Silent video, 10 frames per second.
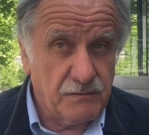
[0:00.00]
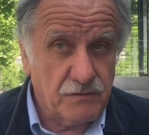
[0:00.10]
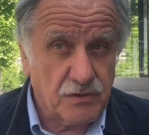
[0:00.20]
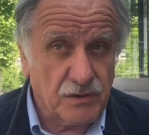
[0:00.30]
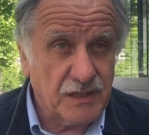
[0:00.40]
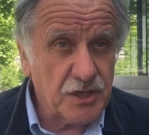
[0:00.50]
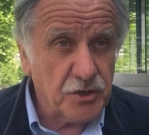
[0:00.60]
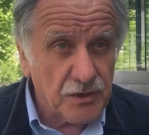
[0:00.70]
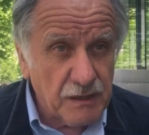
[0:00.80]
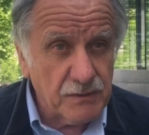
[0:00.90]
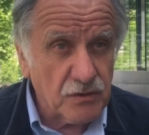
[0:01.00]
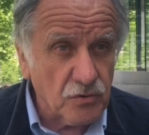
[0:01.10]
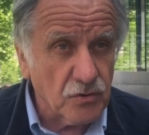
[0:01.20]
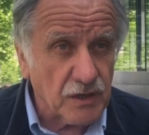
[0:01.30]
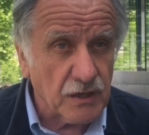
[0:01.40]
sorte d'ajournement
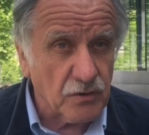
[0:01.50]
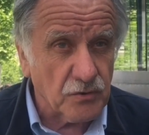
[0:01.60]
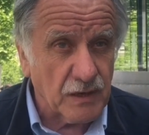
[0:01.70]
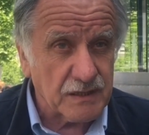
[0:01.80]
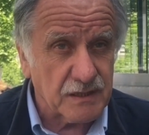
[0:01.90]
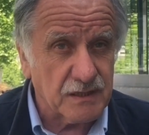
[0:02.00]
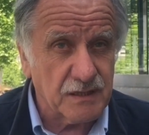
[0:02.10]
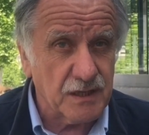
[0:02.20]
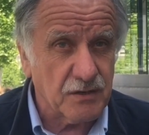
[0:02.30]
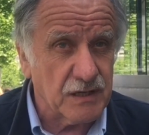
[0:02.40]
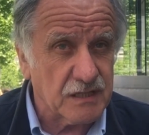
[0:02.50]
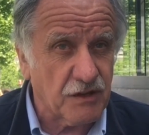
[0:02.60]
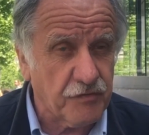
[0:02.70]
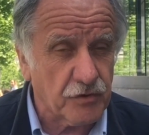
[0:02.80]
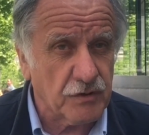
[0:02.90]
auquel on doit assister, que
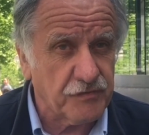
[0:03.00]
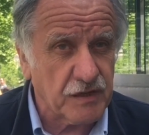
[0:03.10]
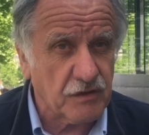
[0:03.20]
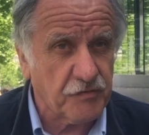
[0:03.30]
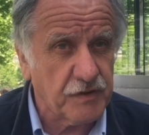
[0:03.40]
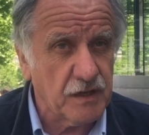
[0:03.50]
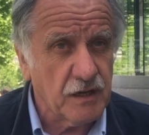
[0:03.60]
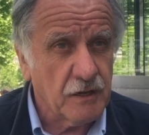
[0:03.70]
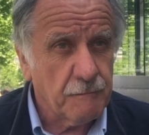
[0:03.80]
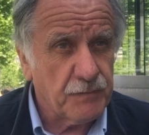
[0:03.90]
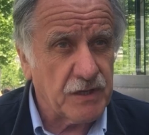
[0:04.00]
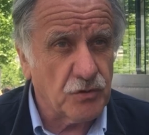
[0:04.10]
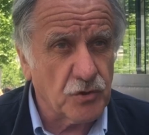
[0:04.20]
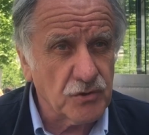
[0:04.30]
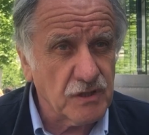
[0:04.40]
les efforts doivent être faits des
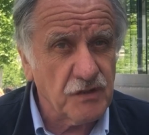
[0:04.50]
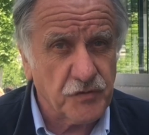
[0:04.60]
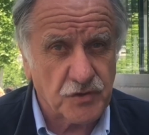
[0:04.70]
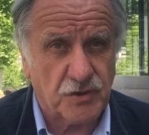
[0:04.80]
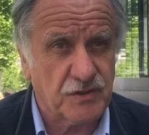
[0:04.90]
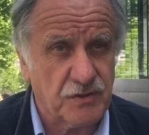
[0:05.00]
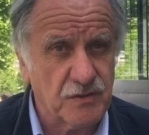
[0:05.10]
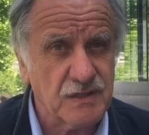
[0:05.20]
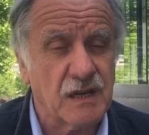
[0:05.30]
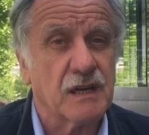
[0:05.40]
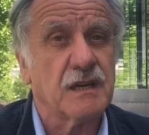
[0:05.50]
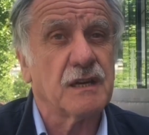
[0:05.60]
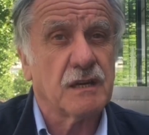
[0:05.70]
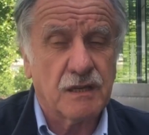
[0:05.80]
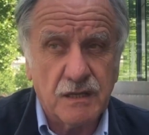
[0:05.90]
deux côtés. Il faut sortir de ça
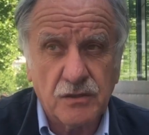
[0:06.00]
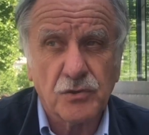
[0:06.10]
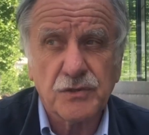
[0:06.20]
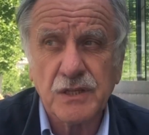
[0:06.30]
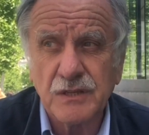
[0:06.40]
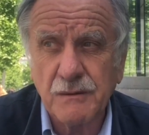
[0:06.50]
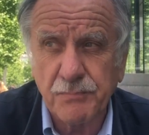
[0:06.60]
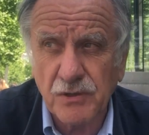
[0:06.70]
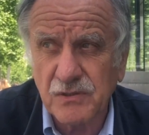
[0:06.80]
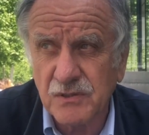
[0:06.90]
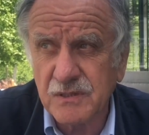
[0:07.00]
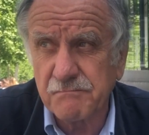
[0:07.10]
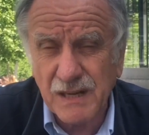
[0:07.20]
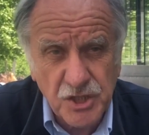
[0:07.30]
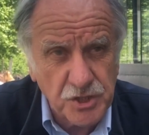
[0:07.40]
et, donner une importance
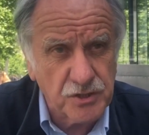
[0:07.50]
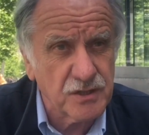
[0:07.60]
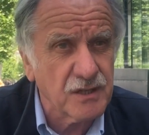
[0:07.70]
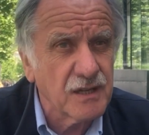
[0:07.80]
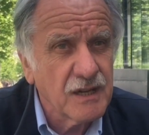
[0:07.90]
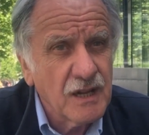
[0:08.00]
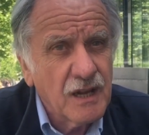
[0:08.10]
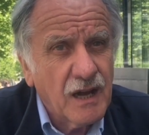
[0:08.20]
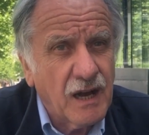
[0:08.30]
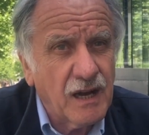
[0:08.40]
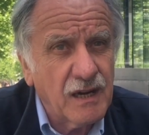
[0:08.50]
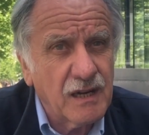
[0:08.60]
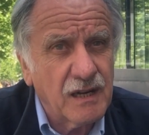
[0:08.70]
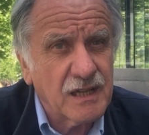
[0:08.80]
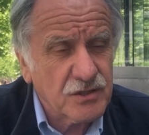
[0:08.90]
majeure à
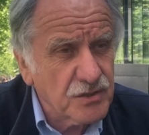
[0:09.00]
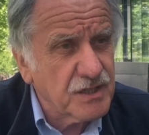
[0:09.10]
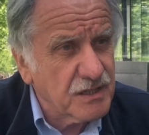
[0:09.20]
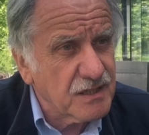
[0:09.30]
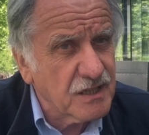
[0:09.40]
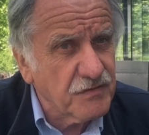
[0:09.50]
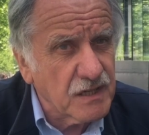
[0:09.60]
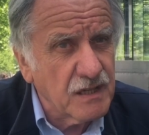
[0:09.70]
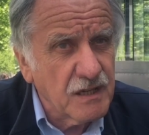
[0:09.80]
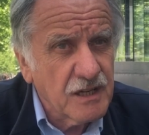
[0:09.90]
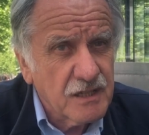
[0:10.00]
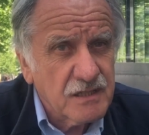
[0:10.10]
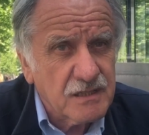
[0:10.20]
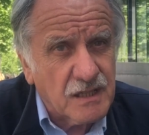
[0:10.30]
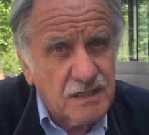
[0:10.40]
la société civile,
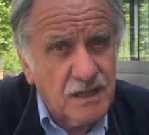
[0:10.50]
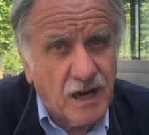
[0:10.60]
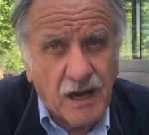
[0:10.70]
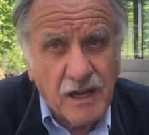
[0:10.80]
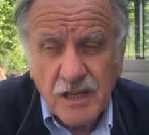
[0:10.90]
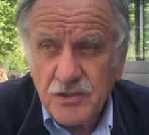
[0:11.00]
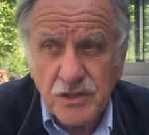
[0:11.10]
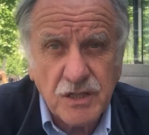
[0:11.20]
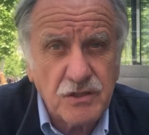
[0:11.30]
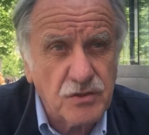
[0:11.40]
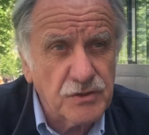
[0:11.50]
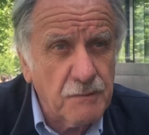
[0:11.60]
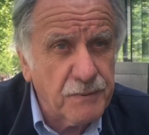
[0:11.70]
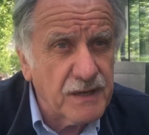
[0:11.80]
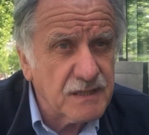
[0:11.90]
c'est-à-dire à ceux qui ne sont
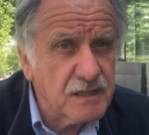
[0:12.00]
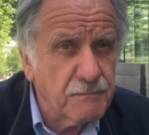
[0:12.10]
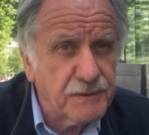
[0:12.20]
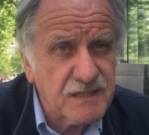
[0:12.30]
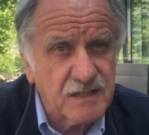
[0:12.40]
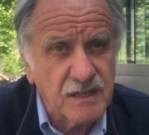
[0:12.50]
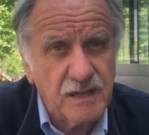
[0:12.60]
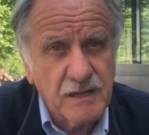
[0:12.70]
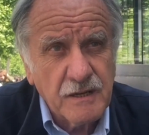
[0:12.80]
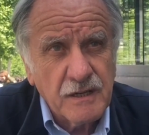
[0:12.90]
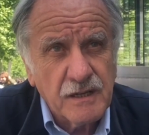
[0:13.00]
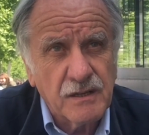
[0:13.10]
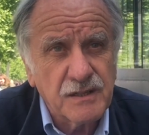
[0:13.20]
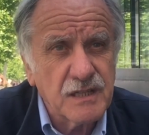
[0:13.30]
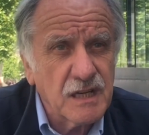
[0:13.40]
ni PS, ni PC,
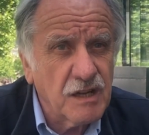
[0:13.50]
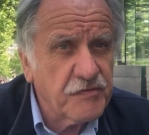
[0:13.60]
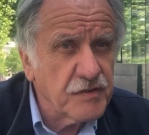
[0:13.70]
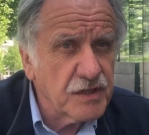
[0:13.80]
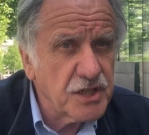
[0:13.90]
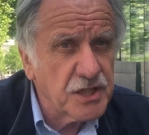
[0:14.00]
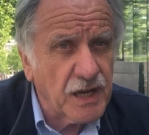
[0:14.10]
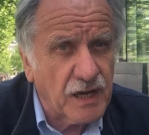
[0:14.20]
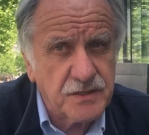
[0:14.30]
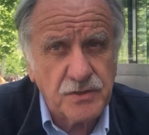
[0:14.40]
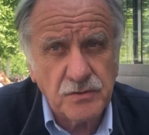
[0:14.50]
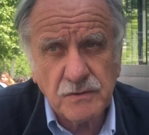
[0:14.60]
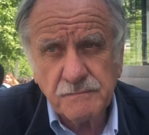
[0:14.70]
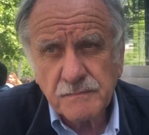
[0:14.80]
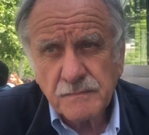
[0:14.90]
euh, ni LFI, ni Génération,